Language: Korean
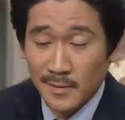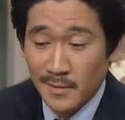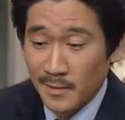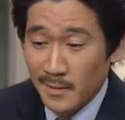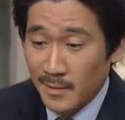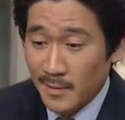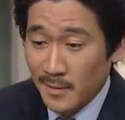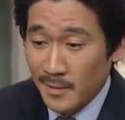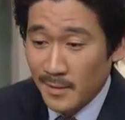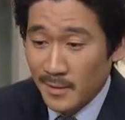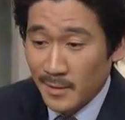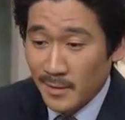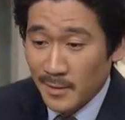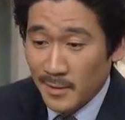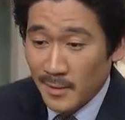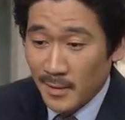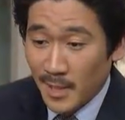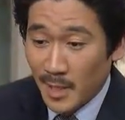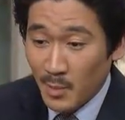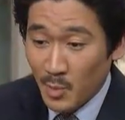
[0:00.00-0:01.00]
네.
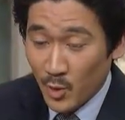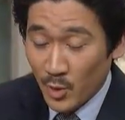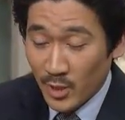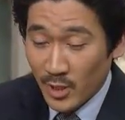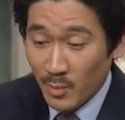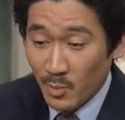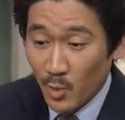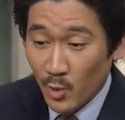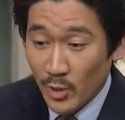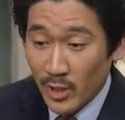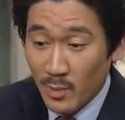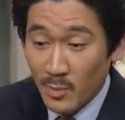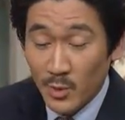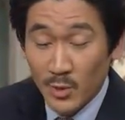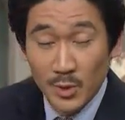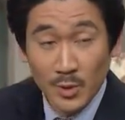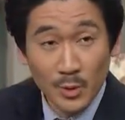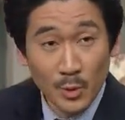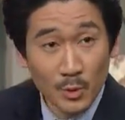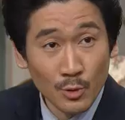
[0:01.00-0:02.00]
한복희가 뭘
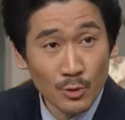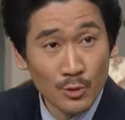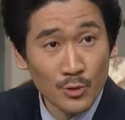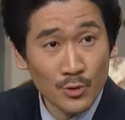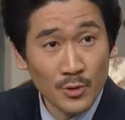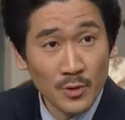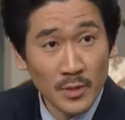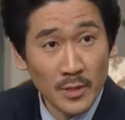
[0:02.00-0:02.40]
하면서 이 돈을 주던